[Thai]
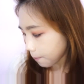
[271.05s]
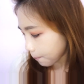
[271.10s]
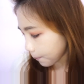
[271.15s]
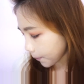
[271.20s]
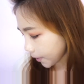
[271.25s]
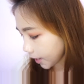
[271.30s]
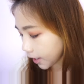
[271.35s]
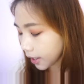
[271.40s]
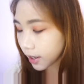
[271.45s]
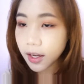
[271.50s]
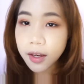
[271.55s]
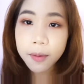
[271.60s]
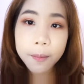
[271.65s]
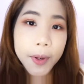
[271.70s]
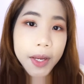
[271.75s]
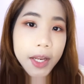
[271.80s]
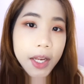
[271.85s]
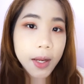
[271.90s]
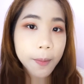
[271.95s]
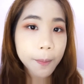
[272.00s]

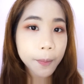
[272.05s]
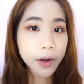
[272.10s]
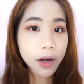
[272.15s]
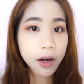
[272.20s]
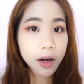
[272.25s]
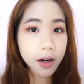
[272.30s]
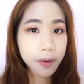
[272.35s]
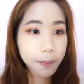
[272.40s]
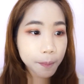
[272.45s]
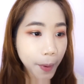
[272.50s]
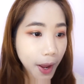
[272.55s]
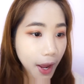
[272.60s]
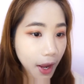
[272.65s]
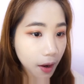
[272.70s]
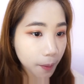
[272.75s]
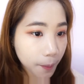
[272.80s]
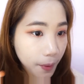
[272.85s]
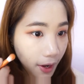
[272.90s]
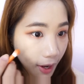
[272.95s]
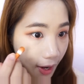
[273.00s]
ไม่นิ่มเกินไป
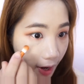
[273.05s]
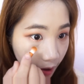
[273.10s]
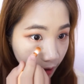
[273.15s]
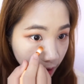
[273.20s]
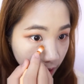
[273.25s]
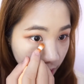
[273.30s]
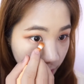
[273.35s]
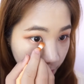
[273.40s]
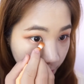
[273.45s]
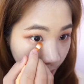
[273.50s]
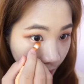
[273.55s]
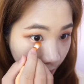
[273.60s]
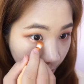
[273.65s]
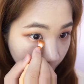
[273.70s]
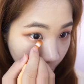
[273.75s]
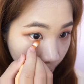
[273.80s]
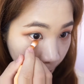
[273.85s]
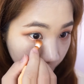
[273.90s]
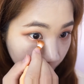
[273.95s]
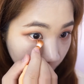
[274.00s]
ไม่แข็งเกินไป
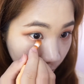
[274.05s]
แบบ